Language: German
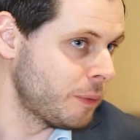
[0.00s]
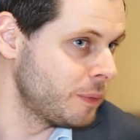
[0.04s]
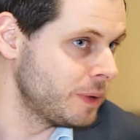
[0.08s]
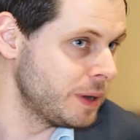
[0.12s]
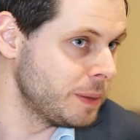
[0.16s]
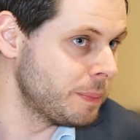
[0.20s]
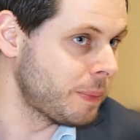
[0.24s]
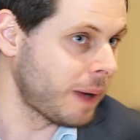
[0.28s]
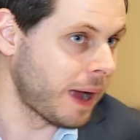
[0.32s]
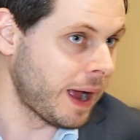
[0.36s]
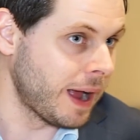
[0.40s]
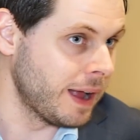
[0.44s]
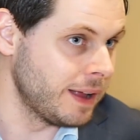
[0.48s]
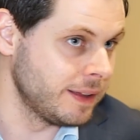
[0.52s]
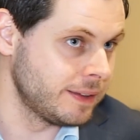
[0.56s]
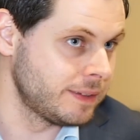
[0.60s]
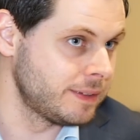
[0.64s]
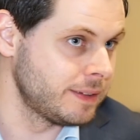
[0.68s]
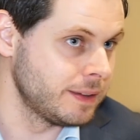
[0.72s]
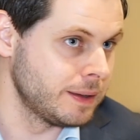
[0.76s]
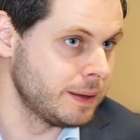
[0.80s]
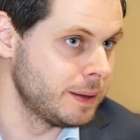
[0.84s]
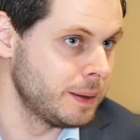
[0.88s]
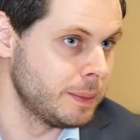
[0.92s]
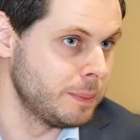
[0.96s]
um die
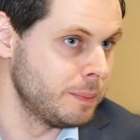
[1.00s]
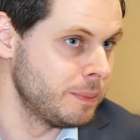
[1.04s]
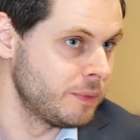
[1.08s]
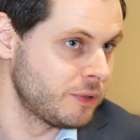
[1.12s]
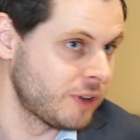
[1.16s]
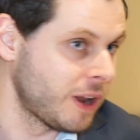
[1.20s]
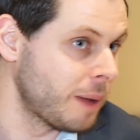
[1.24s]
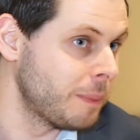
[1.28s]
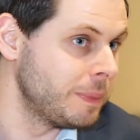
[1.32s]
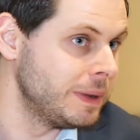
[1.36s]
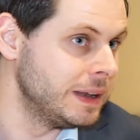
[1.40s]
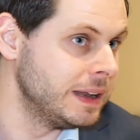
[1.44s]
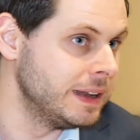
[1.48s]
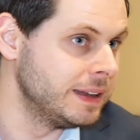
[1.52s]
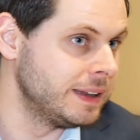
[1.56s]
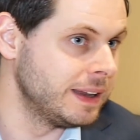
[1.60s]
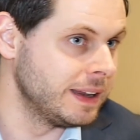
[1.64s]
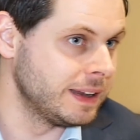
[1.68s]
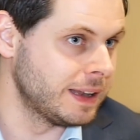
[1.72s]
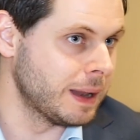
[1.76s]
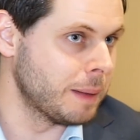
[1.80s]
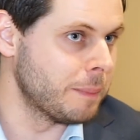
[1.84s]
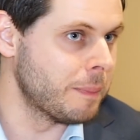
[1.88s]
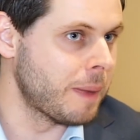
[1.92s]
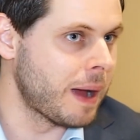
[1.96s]

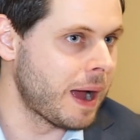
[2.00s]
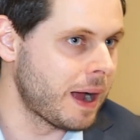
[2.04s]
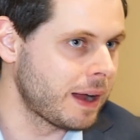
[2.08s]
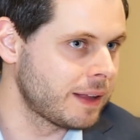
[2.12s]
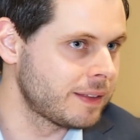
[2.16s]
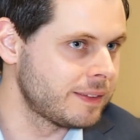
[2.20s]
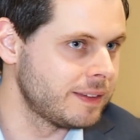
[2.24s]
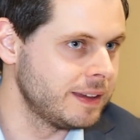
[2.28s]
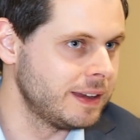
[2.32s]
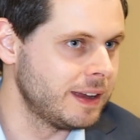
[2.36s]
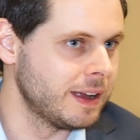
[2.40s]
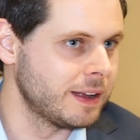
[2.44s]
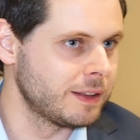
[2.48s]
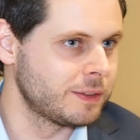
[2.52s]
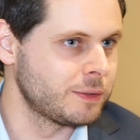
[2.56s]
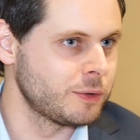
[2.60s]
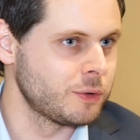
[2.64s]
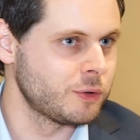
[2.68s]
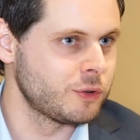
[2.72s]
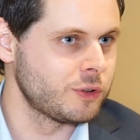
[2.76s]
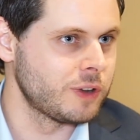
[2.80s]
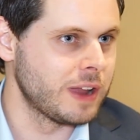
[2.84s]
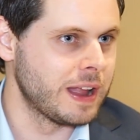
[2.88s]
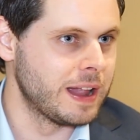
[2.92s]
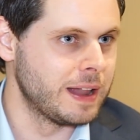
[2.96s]
Preisstabilität ähm, am Markt
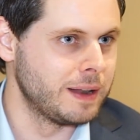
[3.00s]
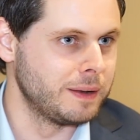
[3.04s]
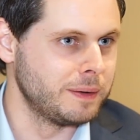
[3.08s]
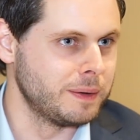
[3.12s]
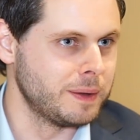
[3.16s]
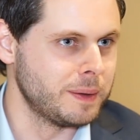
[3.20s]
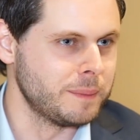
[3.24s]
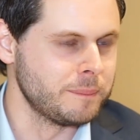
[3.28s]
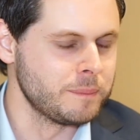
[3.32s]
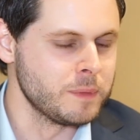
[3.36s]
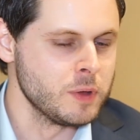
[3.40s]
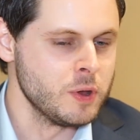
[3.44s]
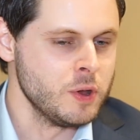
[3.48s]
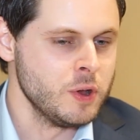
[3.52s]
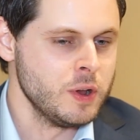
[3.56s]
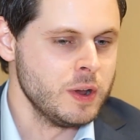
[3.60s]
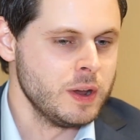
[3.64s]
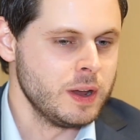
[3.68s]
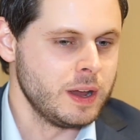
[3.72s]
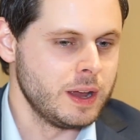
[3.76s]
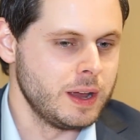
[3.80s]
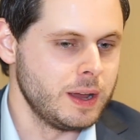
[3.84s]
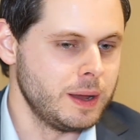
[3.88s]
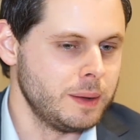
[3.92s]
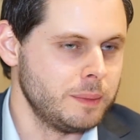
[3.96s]
sicherzustellen. Ne?
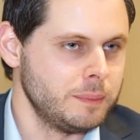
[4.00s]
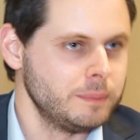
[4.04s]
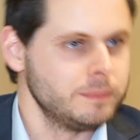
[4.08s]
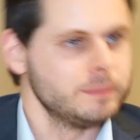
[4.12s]
Weil, ähm,